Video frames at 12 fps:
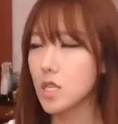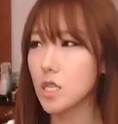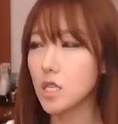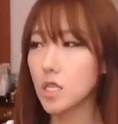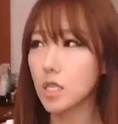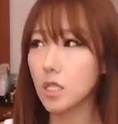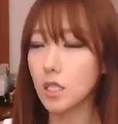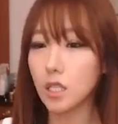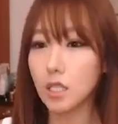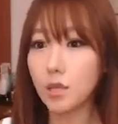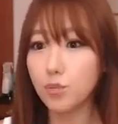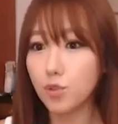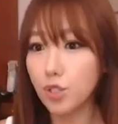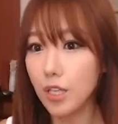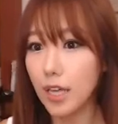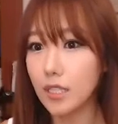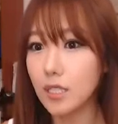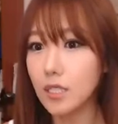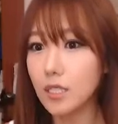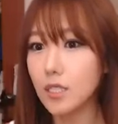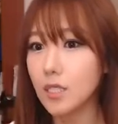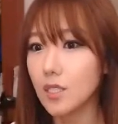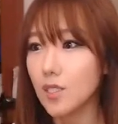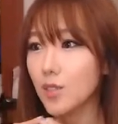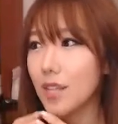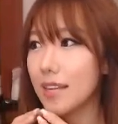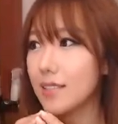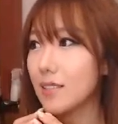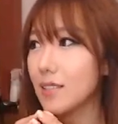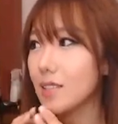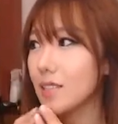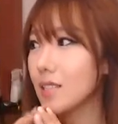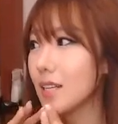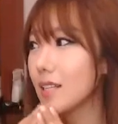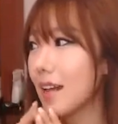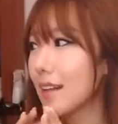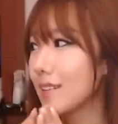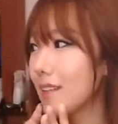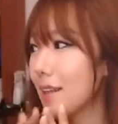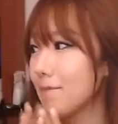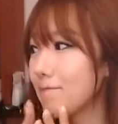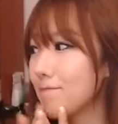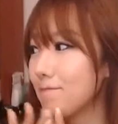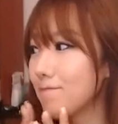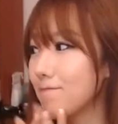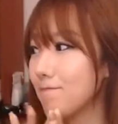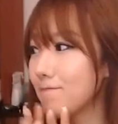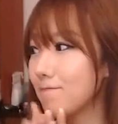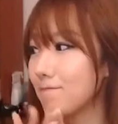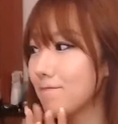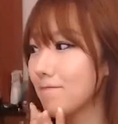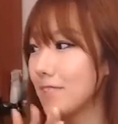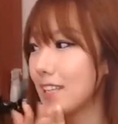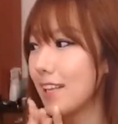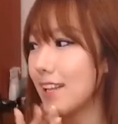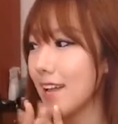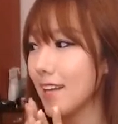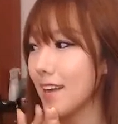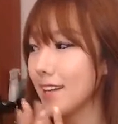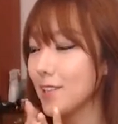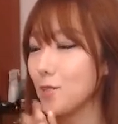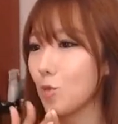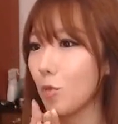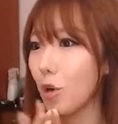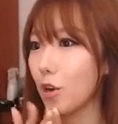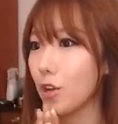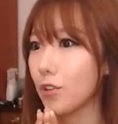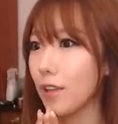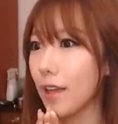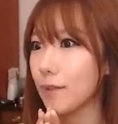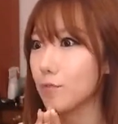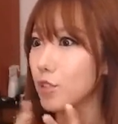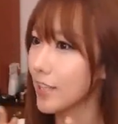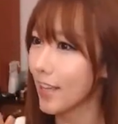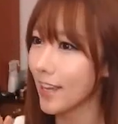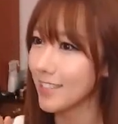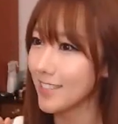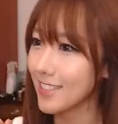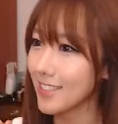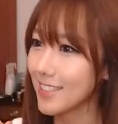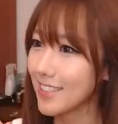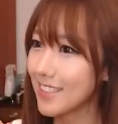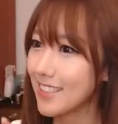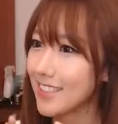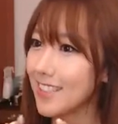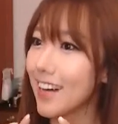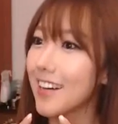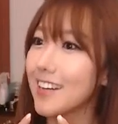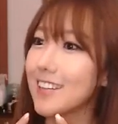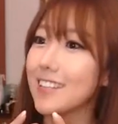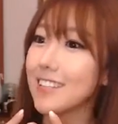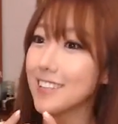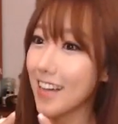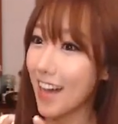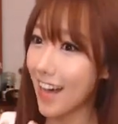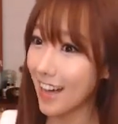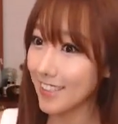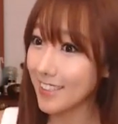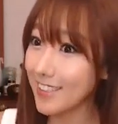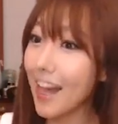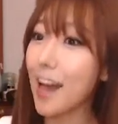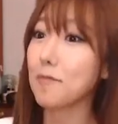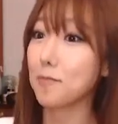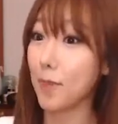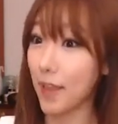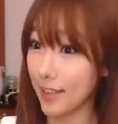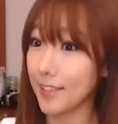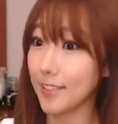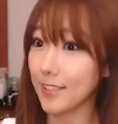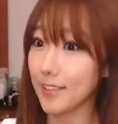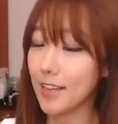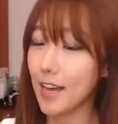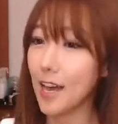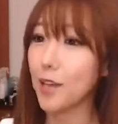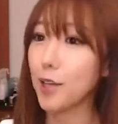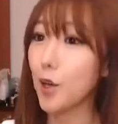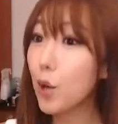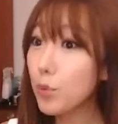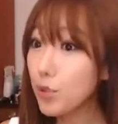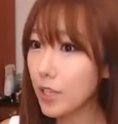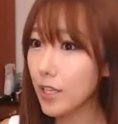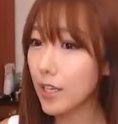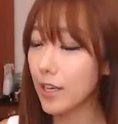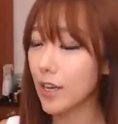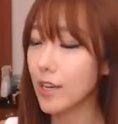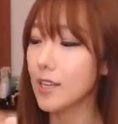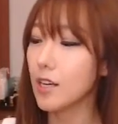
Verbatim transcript: 이, 이, 제 무슨 얘기하지? 날씨 얘기 다 했는데, 음, 일 얘기하긴 좀 너무 어려운데, 무슨 얘기하지? 자, 그 다음에는 여러분이